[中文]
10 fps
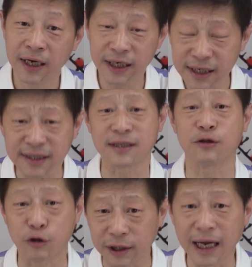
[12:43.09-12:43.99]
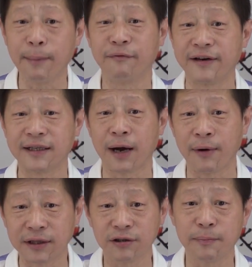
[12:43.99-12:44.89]
因此绝大部分的贪
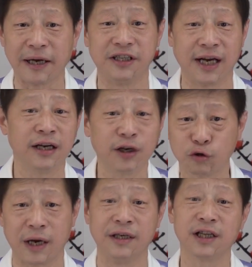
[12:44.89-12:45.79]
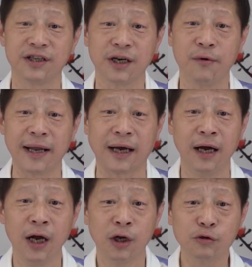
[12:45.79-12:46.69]
官都是把钱要转移到境外的，
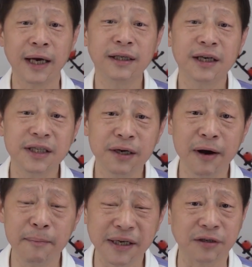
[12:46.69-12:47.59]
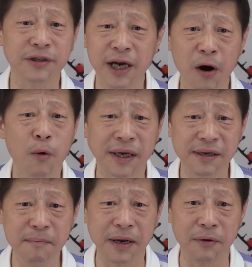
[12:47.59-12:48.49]
转移到境外嘛，首先要换
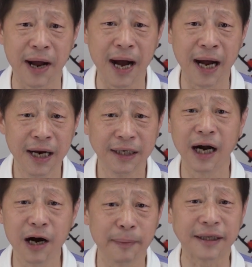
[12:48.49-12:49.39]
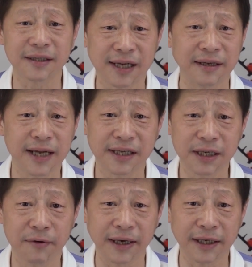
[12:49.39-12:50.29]
成美元，啊，然后把它存在
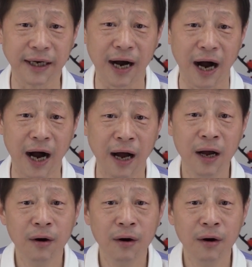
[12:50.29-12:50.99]
境外的银行。